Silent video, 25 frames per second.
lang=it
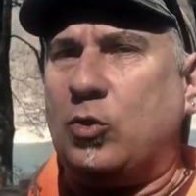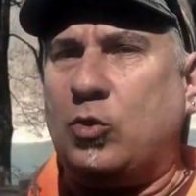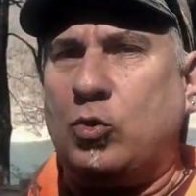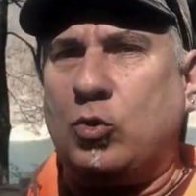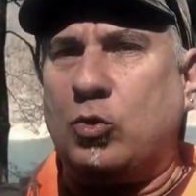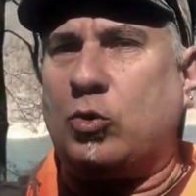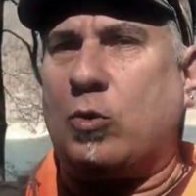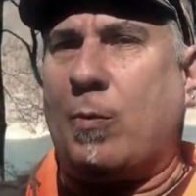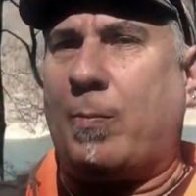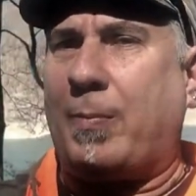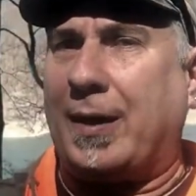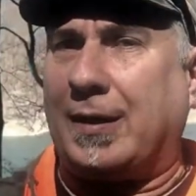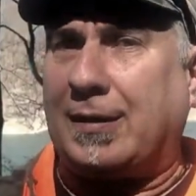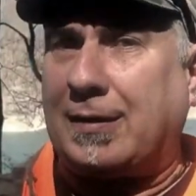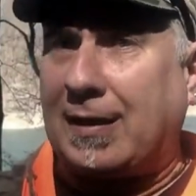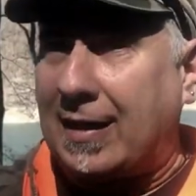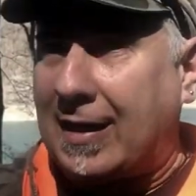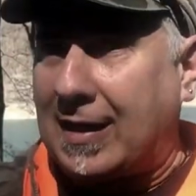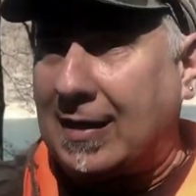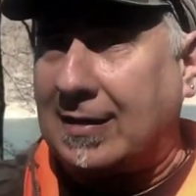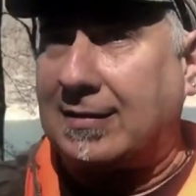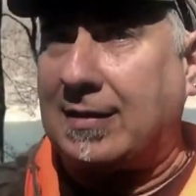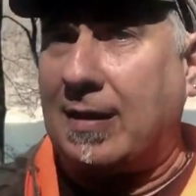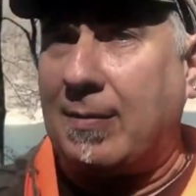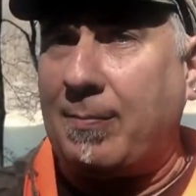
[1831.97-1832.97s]
giusto per
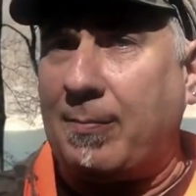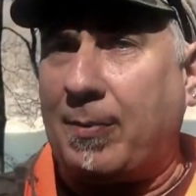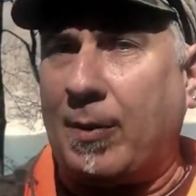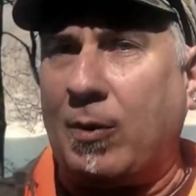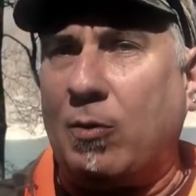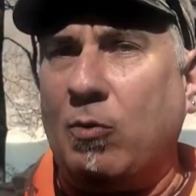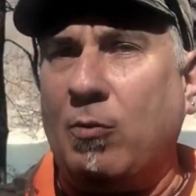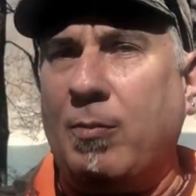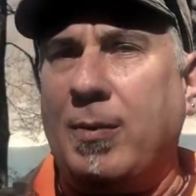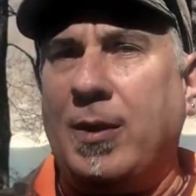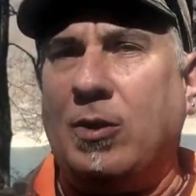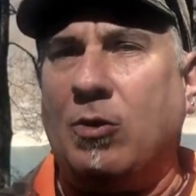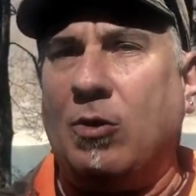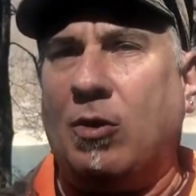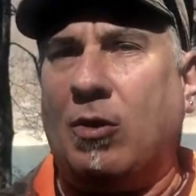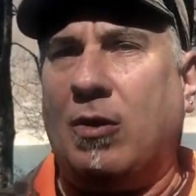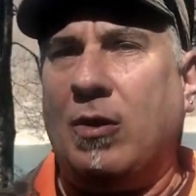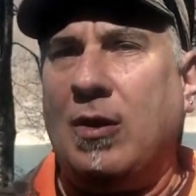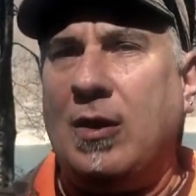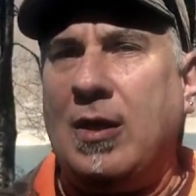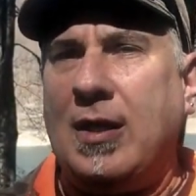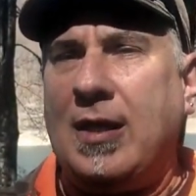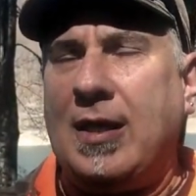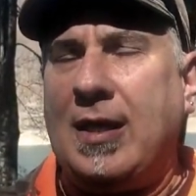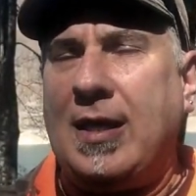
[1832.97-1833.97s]
tenere sempre umido
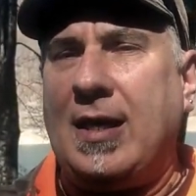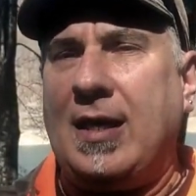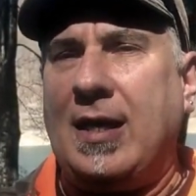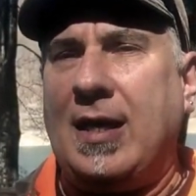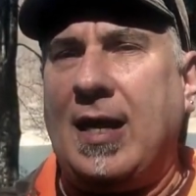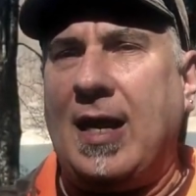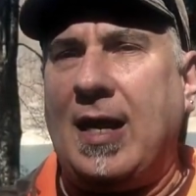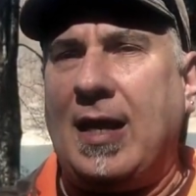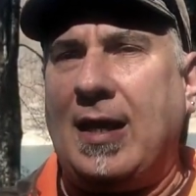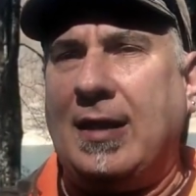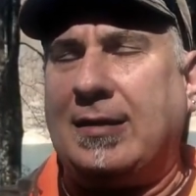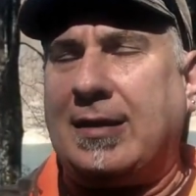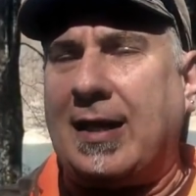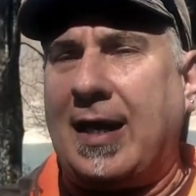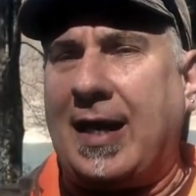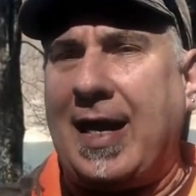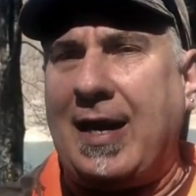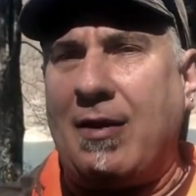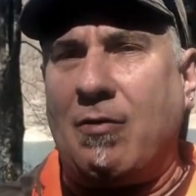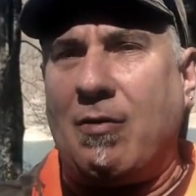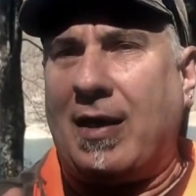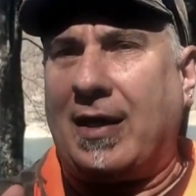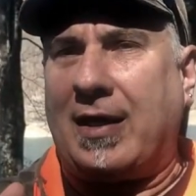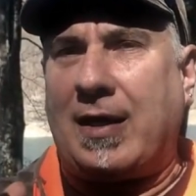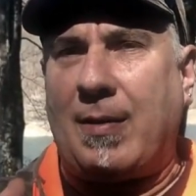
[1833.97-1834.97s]
il, il
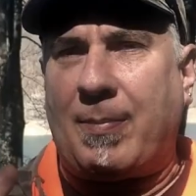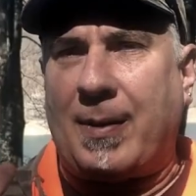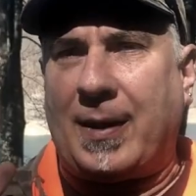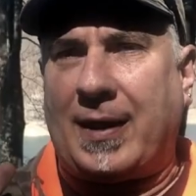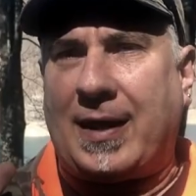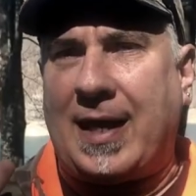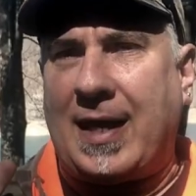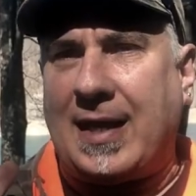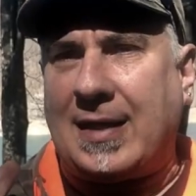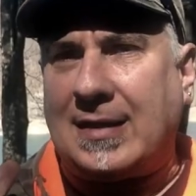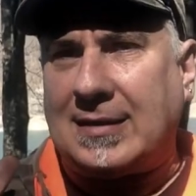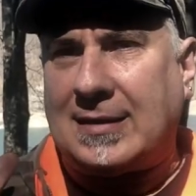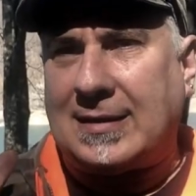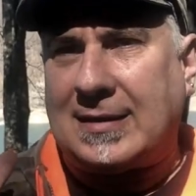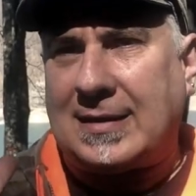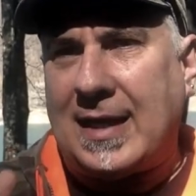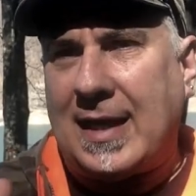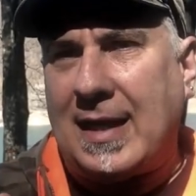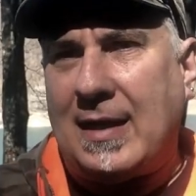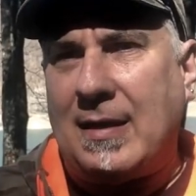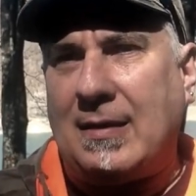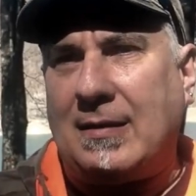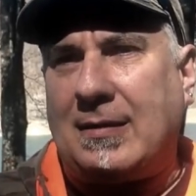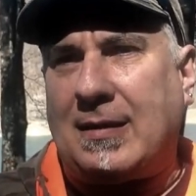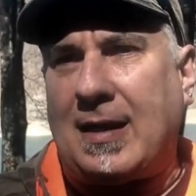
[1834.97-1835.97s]
terreno, anche perché se
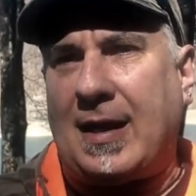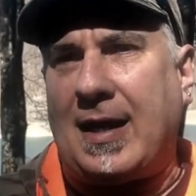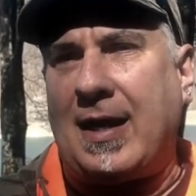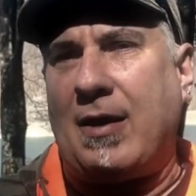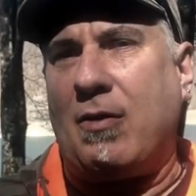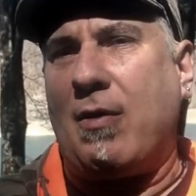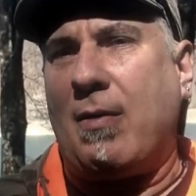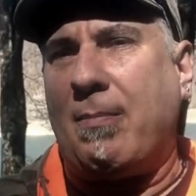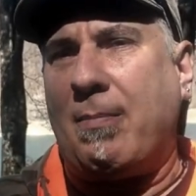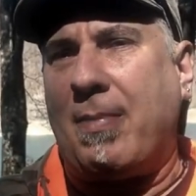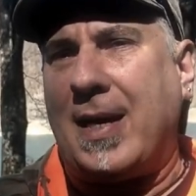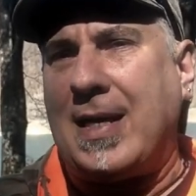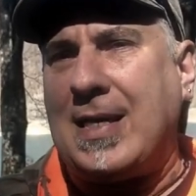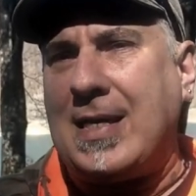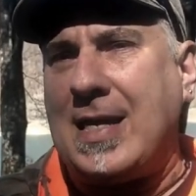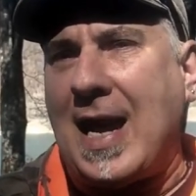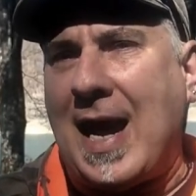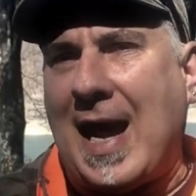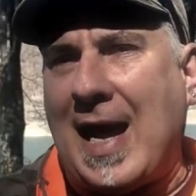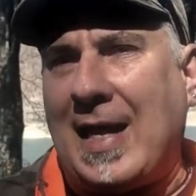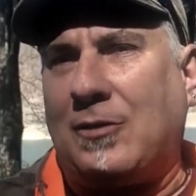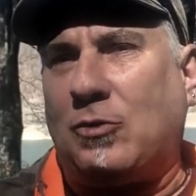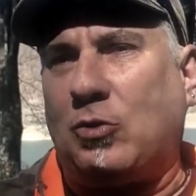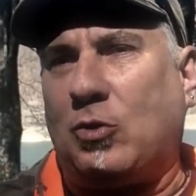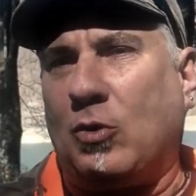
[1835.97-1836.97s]
il terreno è
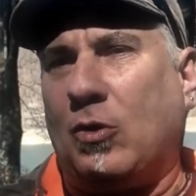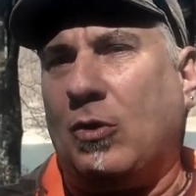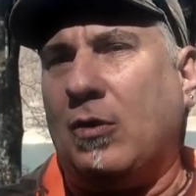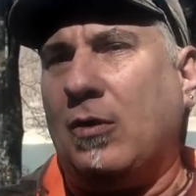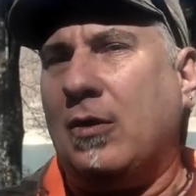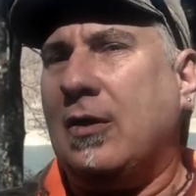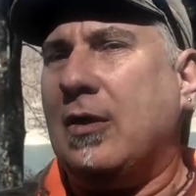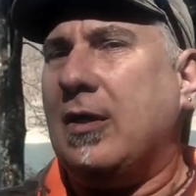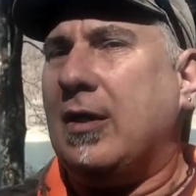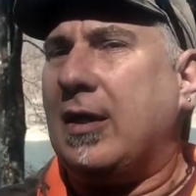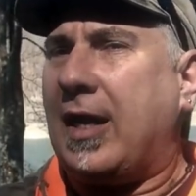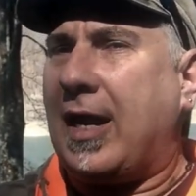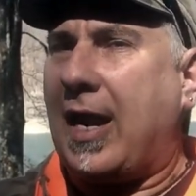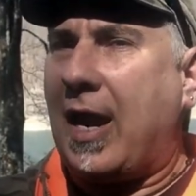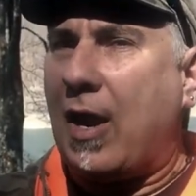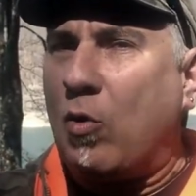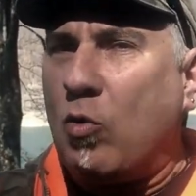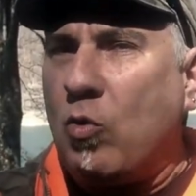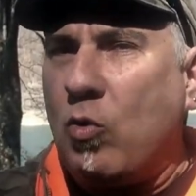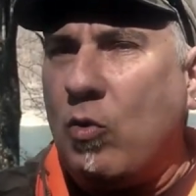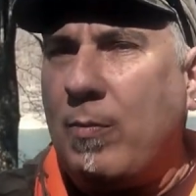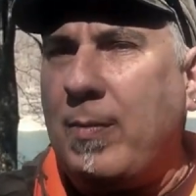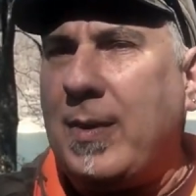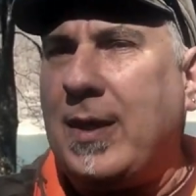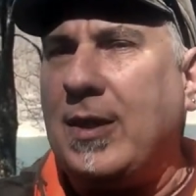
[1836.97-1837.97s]
bagnato, è
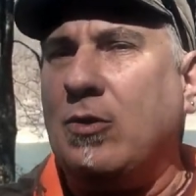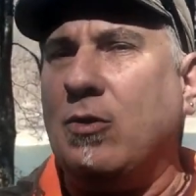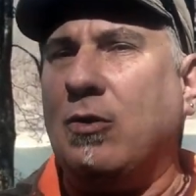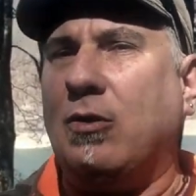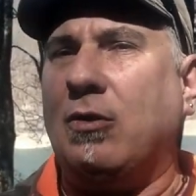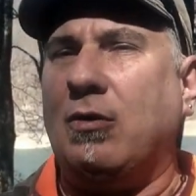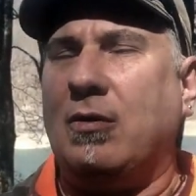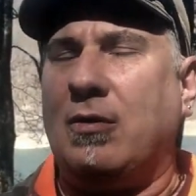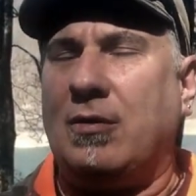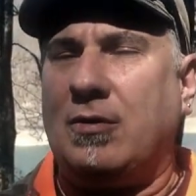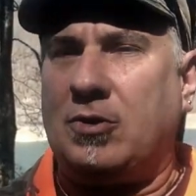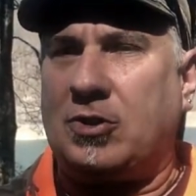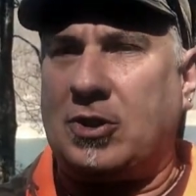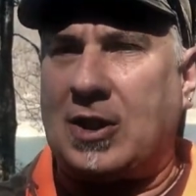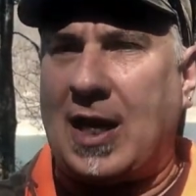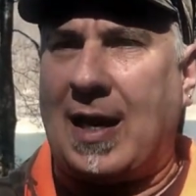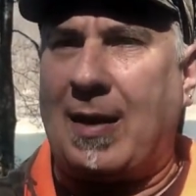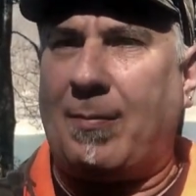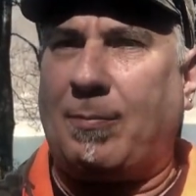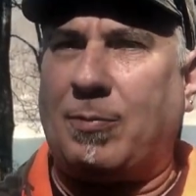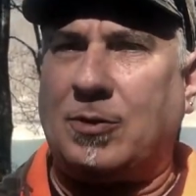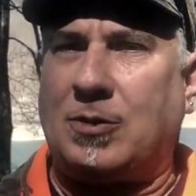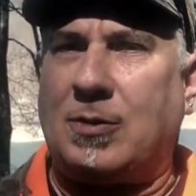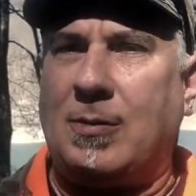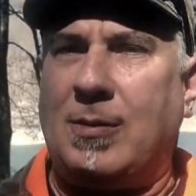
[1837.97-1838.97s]
umido, c'è
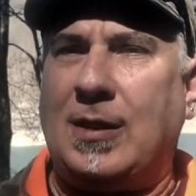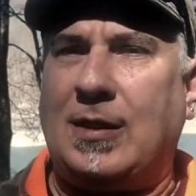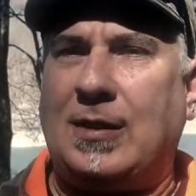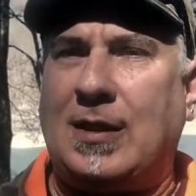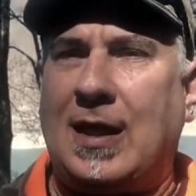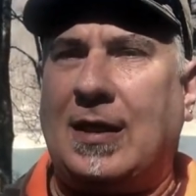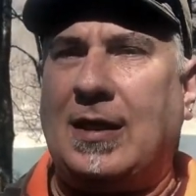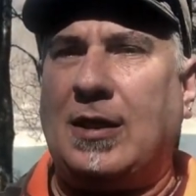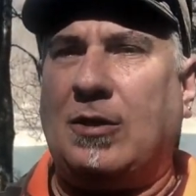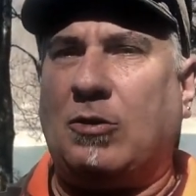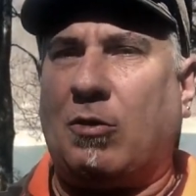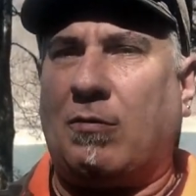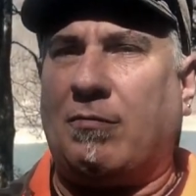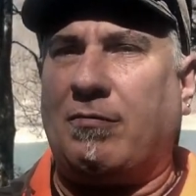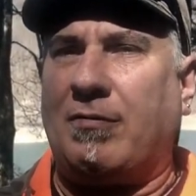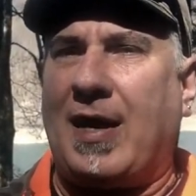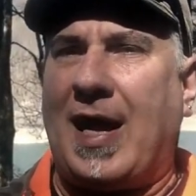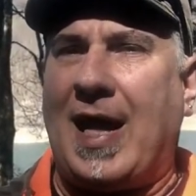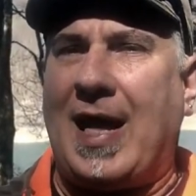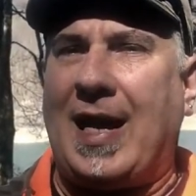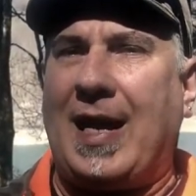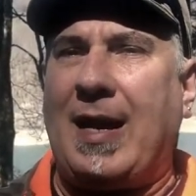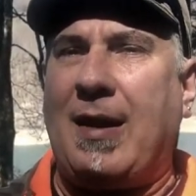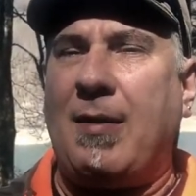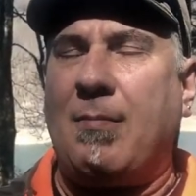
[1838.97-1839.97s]
la possibilità di
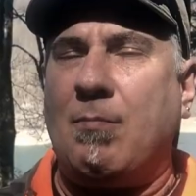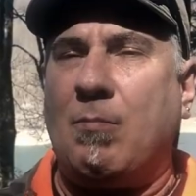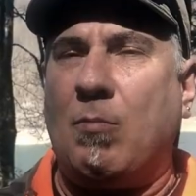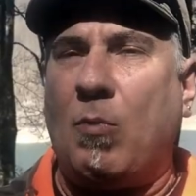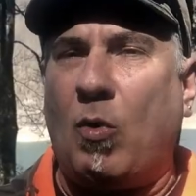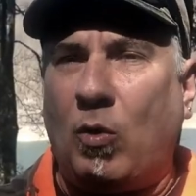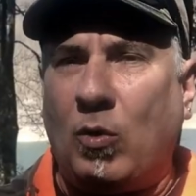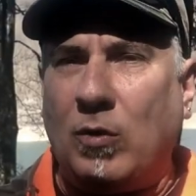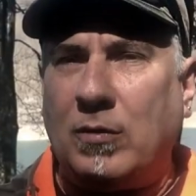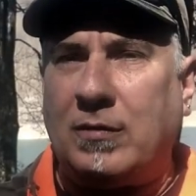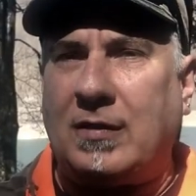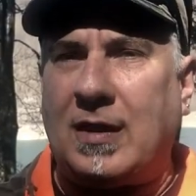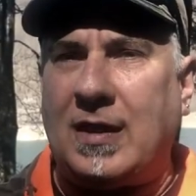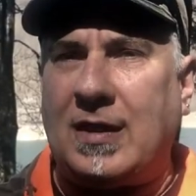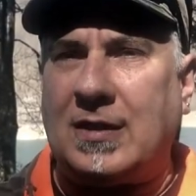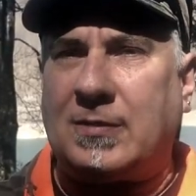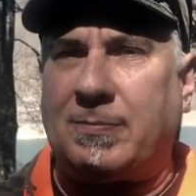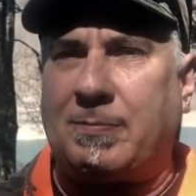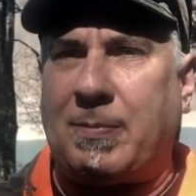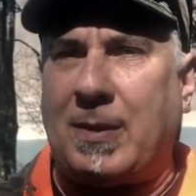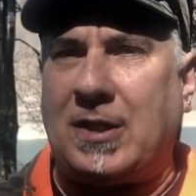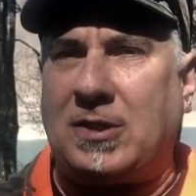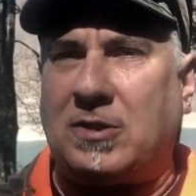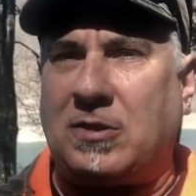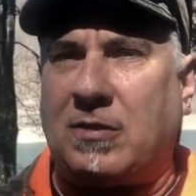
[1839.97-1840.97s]
trovare molte
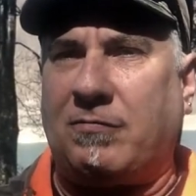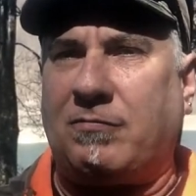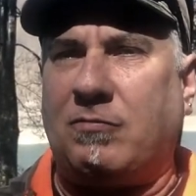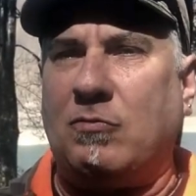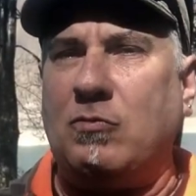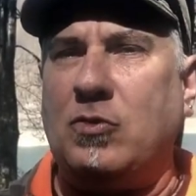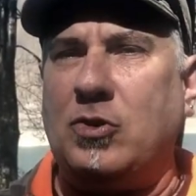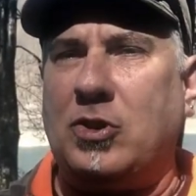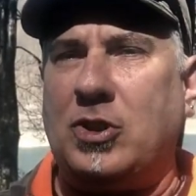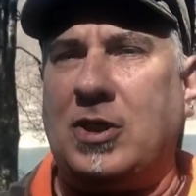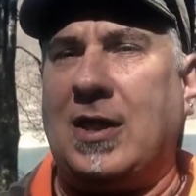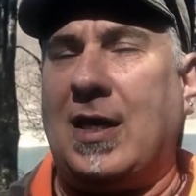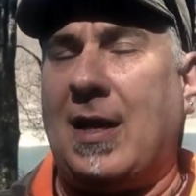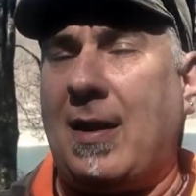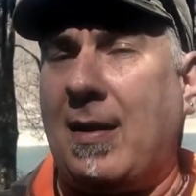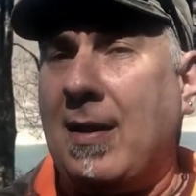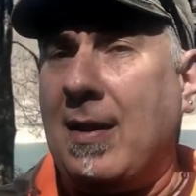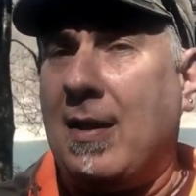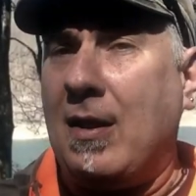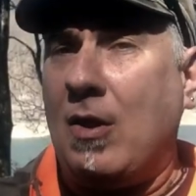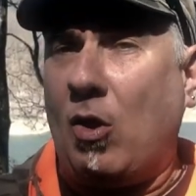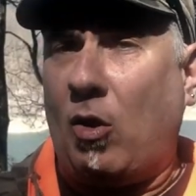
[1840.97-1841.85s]
specie fungine.